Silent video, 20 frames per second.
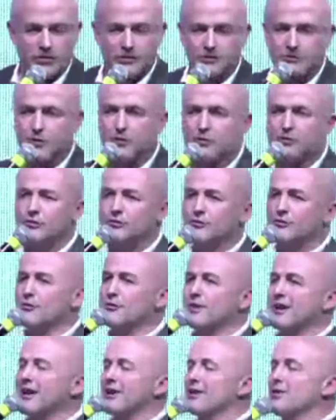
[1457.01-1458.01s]
qualcuno di voi
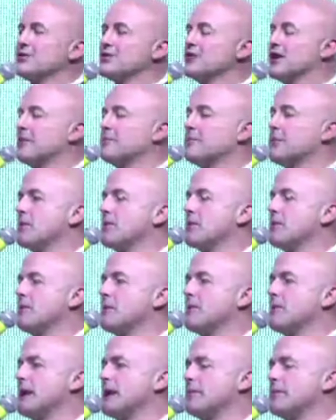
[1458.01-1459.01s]
magari lo sa, però per
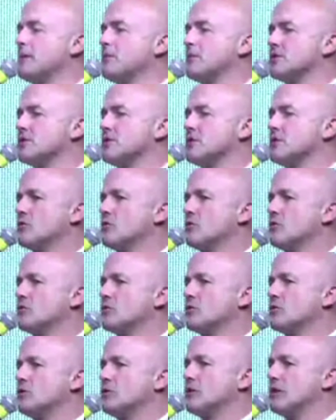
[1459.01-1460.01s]
prepararmi a questo
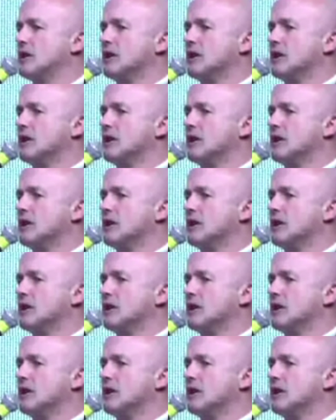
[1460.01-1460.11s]
incontro